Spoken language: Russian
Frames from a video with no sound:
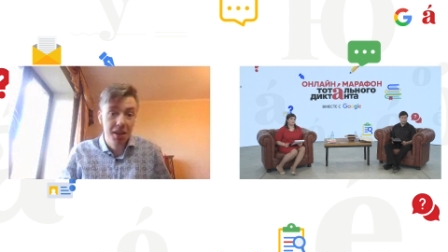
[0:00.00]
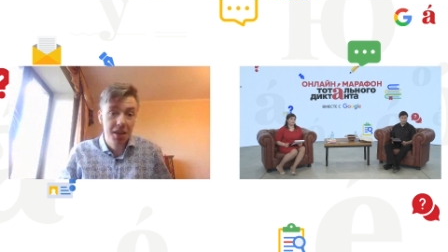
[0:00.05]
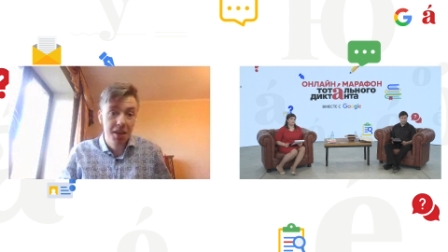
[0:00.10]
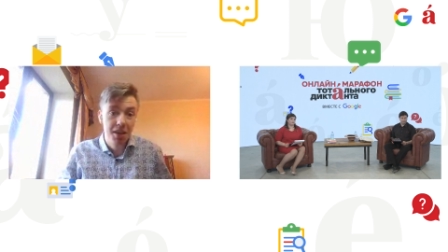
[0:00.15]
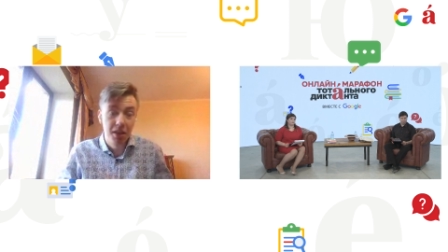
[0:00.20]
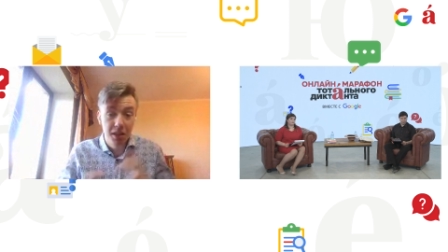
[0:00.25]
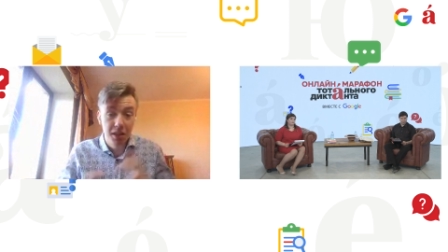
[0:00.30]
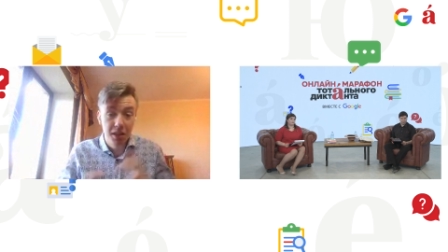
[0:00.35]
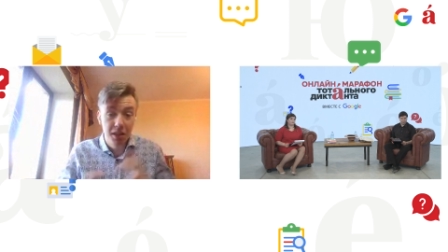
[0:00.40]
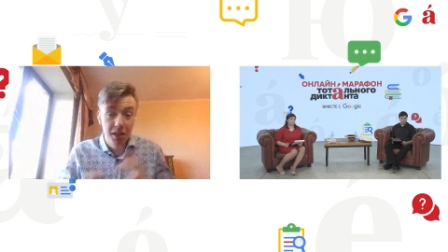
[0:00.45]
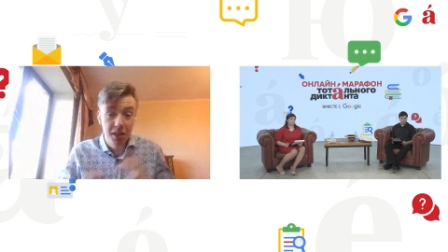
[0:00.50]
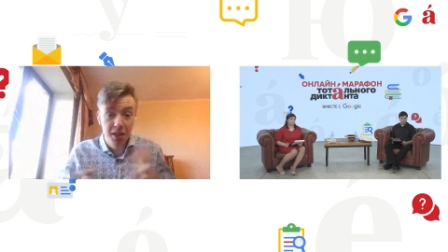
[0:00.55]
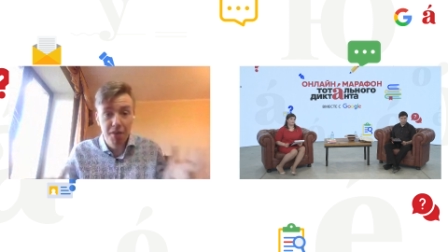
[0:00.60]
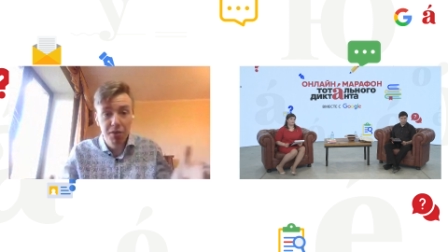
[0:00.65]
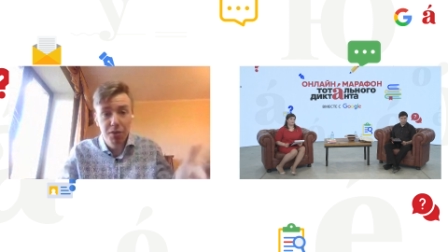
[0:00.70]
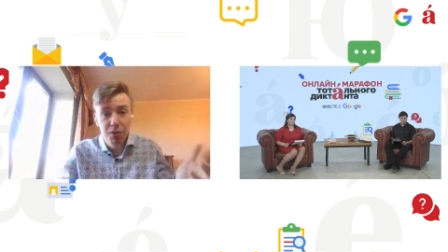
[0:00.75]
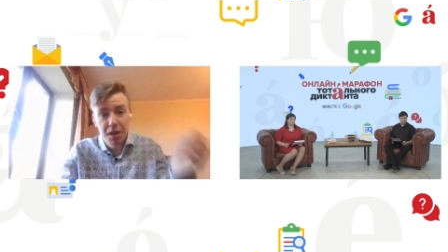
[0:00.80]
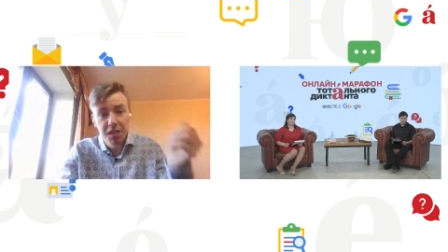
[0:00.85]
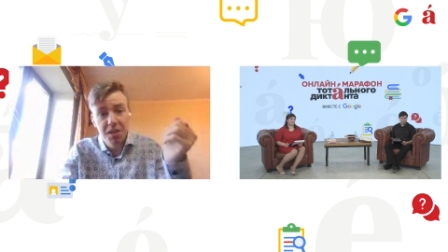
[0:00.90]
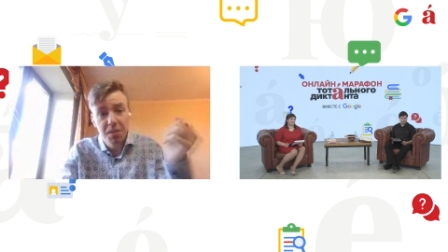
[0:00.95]
И
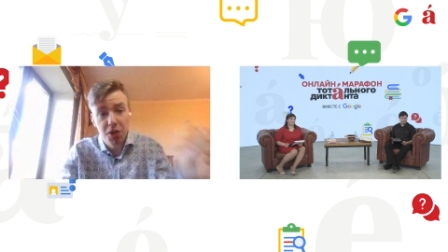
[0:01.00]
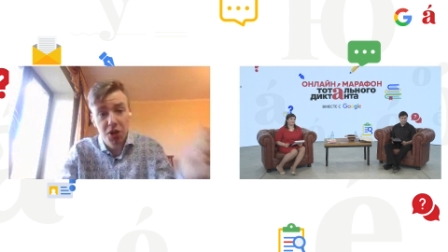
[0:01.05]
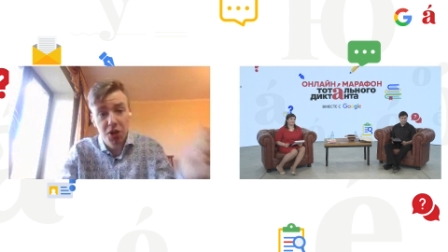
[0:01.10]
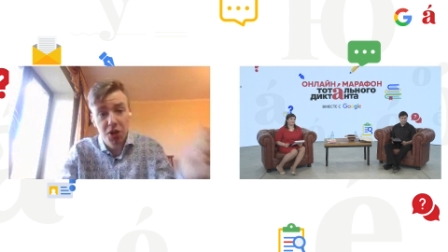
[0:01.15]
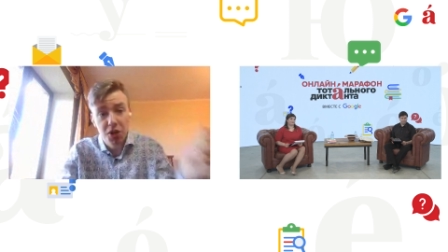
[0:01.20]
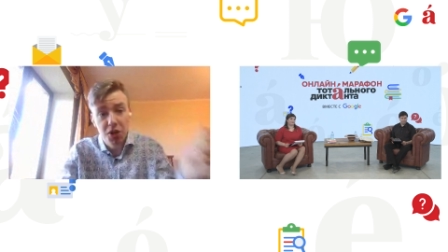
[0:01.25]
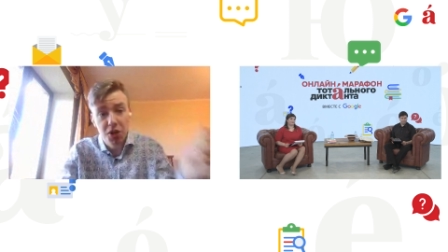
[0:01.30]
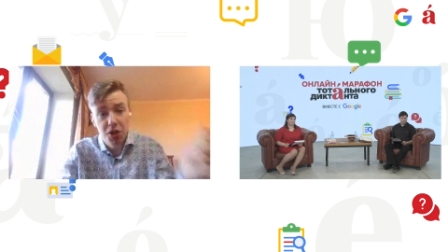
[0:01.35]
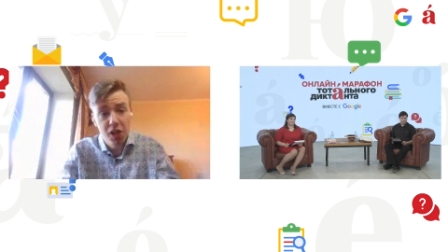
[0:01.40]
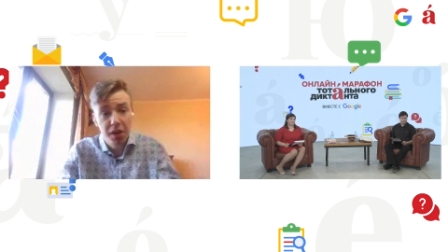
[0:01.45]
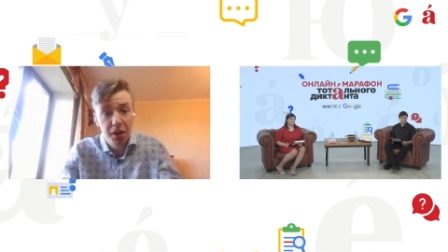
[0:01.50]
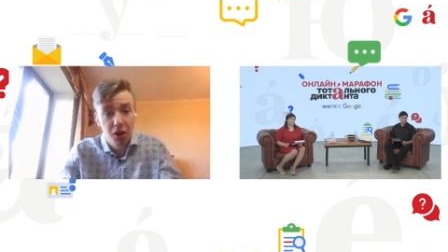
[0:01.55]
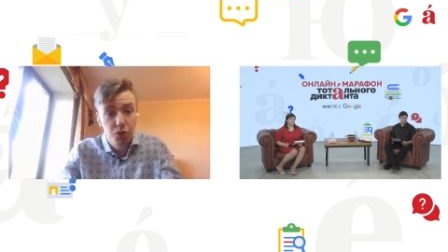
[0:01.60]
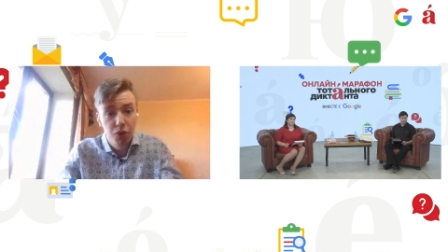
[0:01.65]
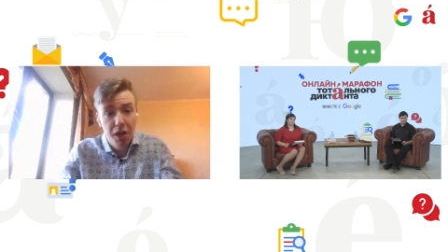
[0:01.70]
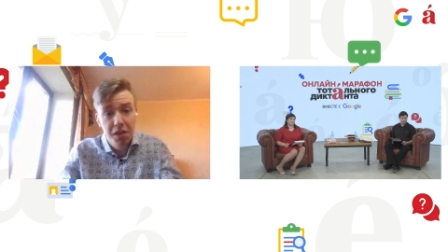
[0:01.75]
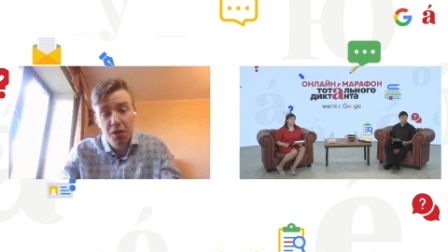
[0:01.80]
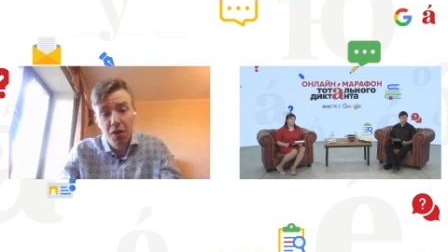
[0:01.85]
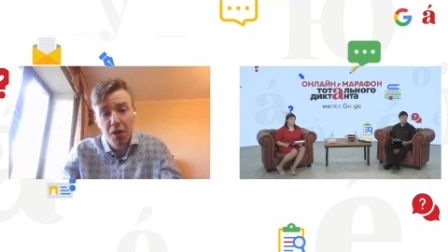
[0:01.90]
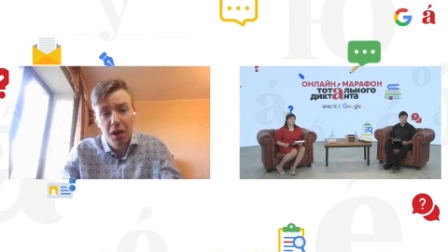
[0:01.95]
недавно в России прошла
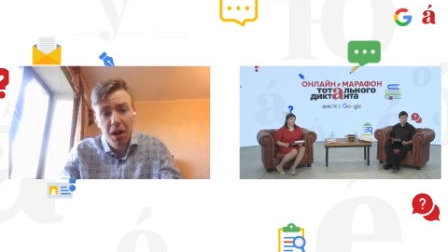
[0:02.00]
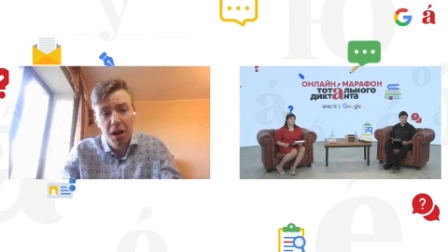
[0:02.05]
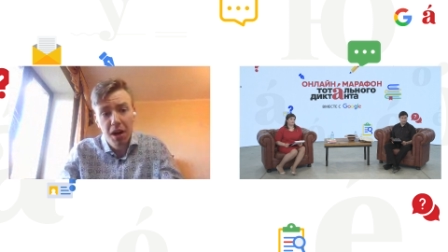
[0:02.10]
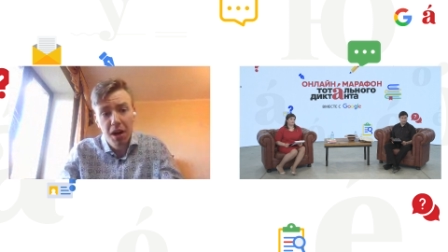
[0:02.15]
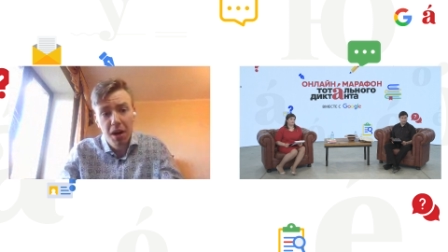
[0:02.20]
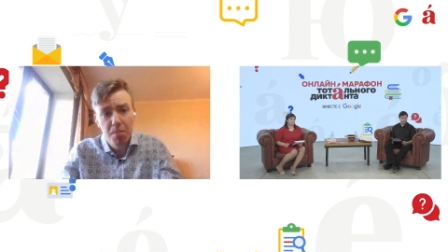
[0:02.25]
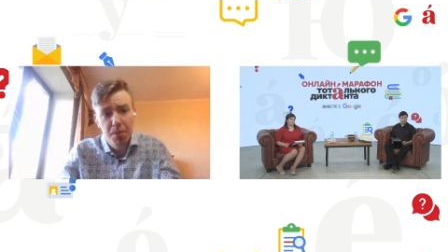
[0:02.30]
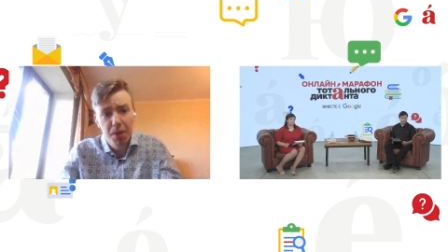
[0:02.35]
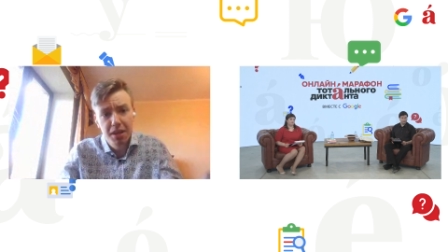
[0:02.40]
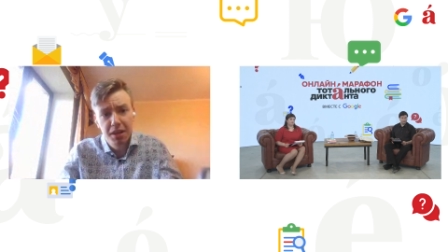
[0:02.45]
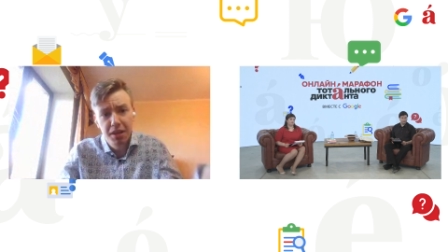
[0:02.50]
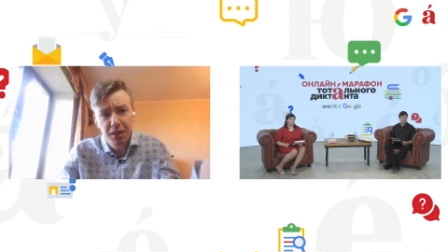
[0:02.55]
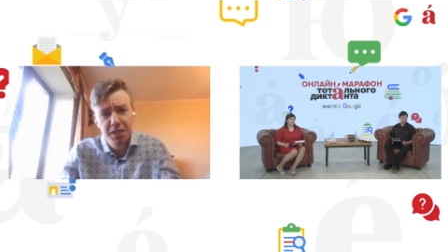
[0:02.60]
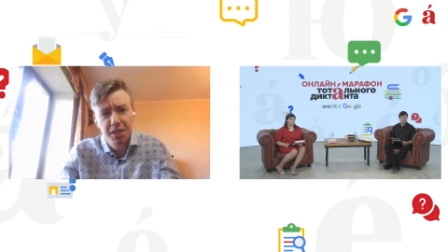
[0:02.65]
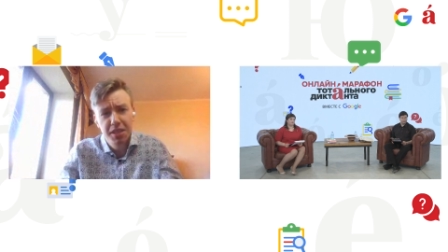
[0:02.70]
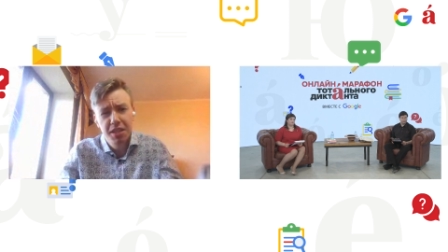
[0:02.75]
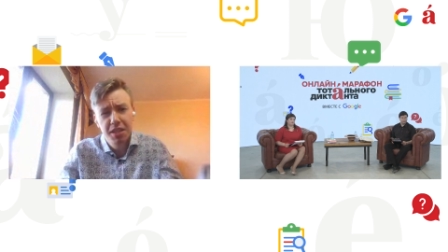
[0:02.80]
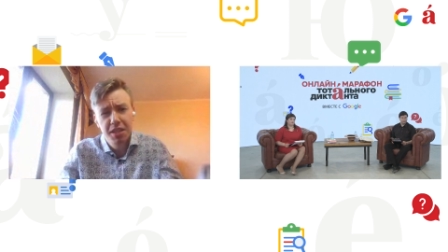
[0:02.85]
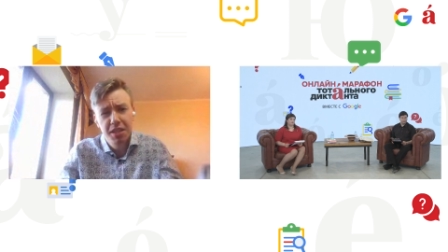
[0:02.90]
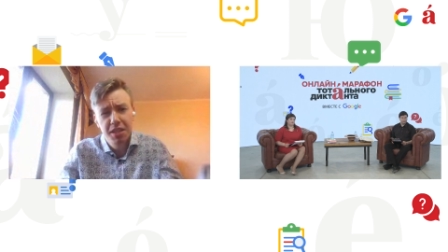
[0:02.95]
краудфандинговая кампания,
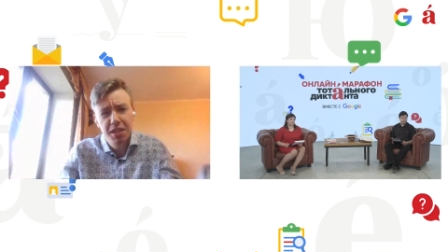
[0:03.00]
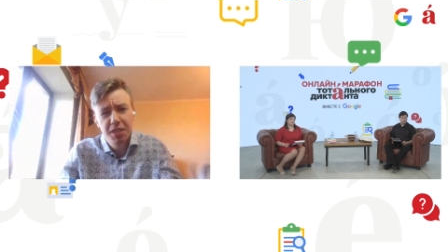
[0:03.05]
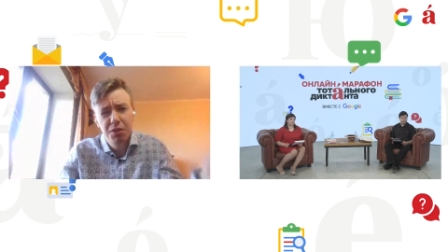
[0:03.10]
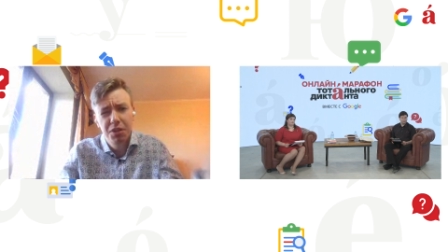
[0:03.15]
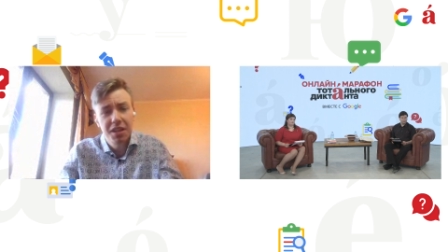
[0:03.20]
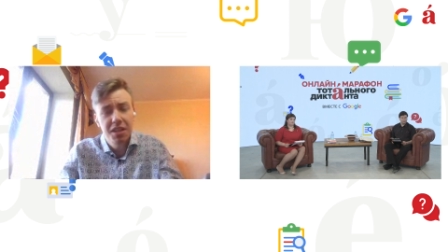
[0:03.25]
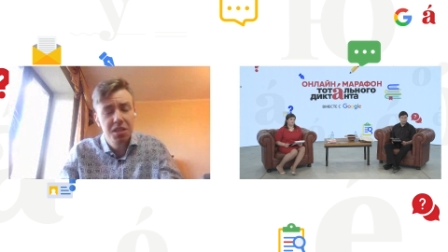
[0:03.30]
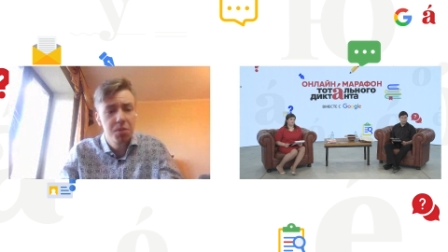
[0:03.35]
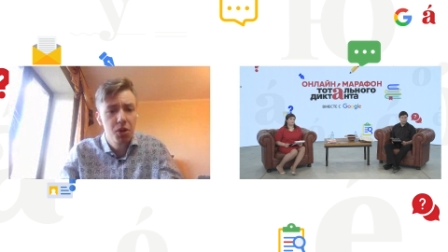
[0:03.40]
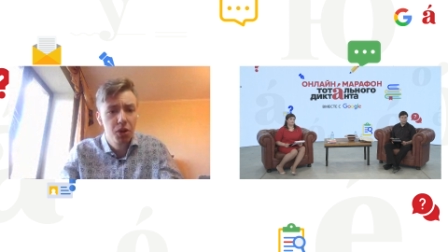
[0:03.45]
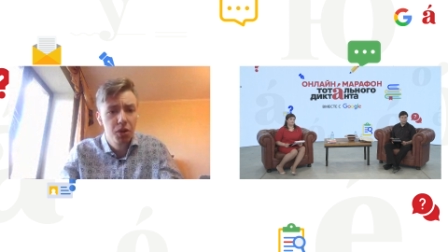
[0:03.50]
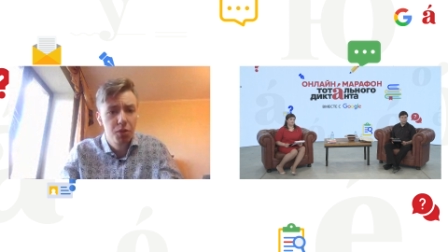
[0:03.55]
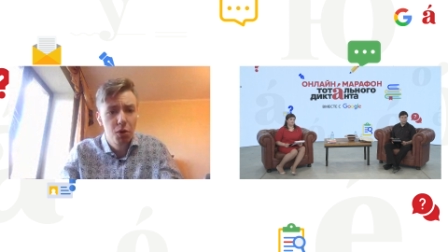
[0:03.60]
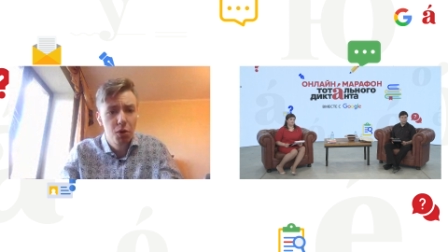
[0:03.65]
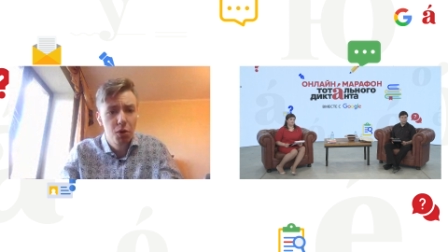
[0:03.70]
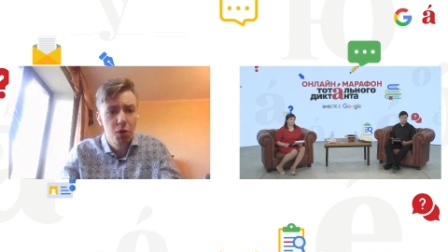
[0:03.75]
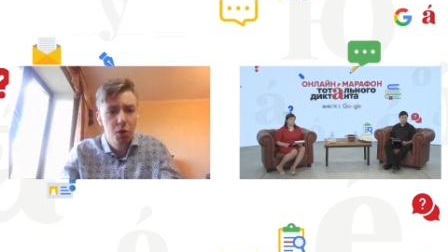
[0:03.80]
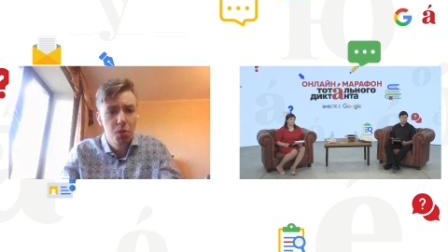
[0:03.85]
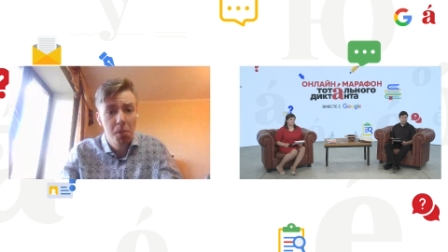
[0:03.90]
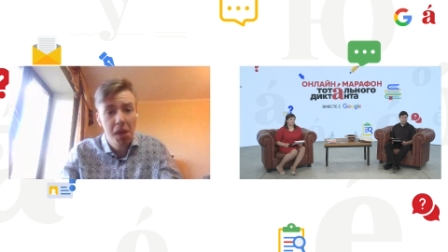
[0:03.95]
где 12
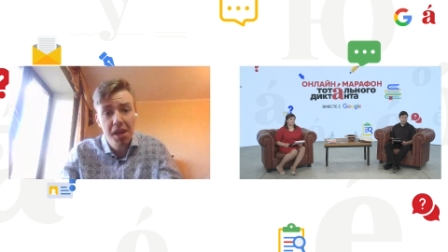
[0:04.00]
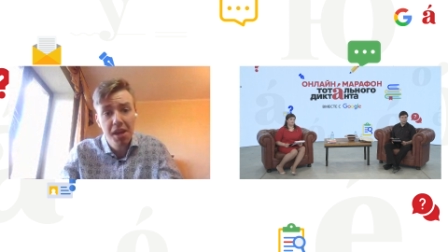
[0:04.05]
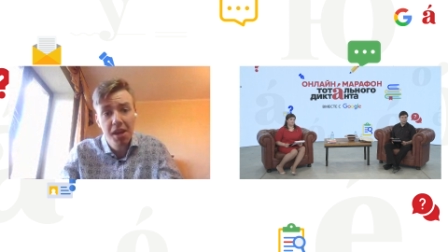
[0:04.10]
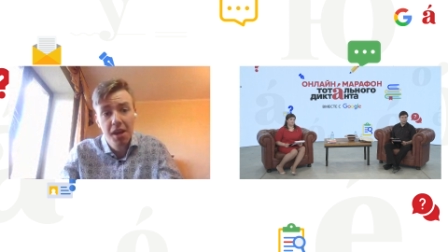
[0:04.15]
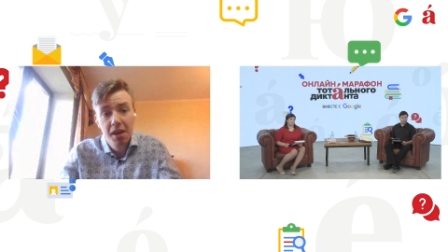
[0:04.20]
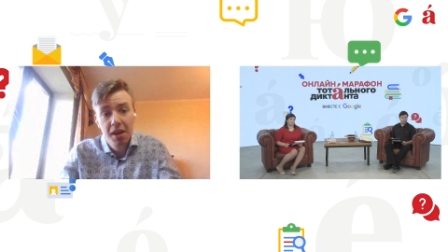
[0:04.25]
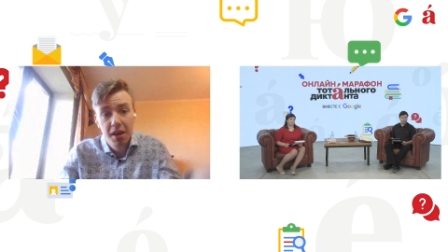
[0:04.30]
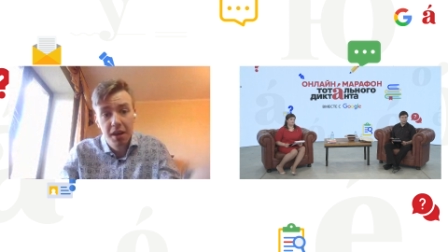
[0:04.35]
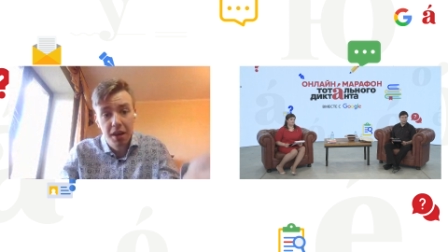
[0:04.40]
миллионов рублей